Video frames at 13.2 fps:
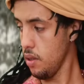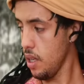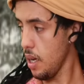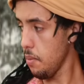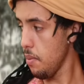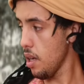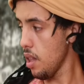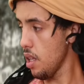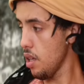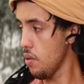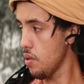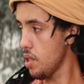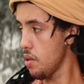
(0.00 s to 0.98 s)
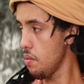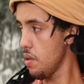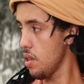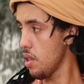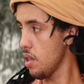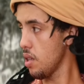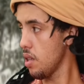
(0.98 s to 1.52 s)
يا عمري ليه ونشا
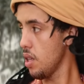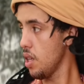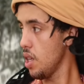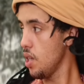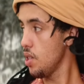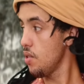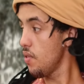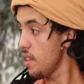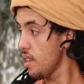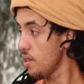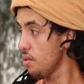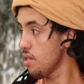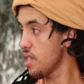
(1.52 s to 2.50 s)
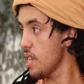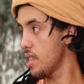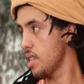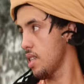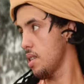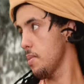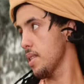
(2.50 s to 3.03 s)
ويلي شوفي ليه ونش
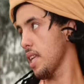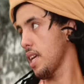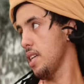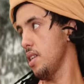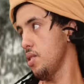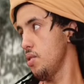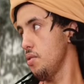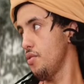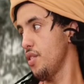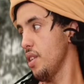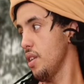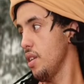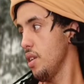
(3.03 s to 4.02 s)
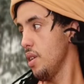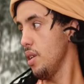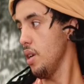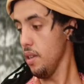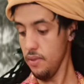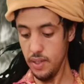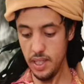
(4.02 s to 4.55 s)
عندك كيما طايحين شوفي
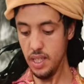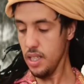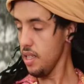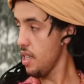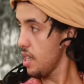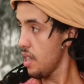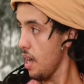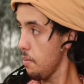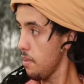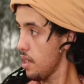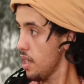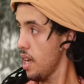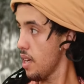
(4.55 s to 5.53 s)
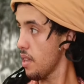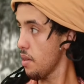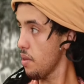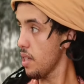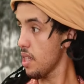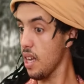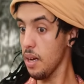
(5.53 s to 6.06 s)
فين هذا عمري هذا
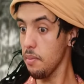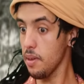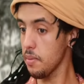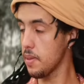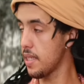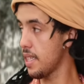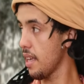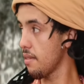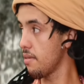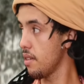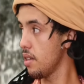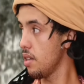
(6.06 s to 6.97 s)
ولا هذا عمري بزاف